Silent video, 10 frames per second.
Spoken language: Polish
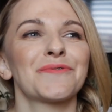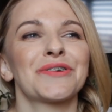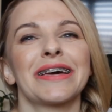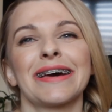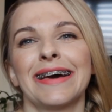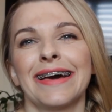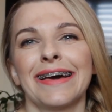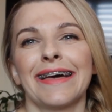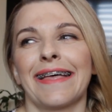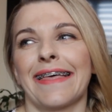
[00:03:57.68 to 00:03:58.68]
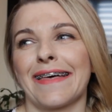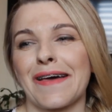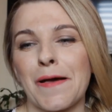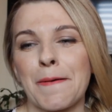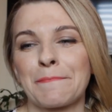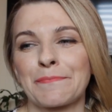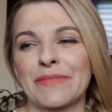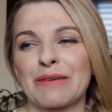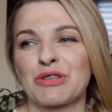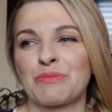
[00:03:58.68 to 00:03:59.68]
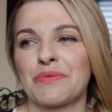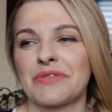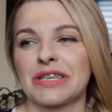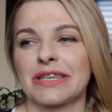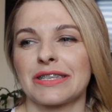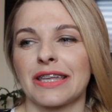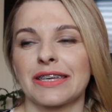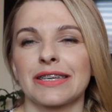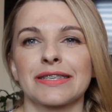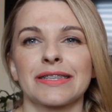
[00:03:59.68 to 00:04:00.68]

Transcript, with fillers: swoje, jakby to powiedzieć, takie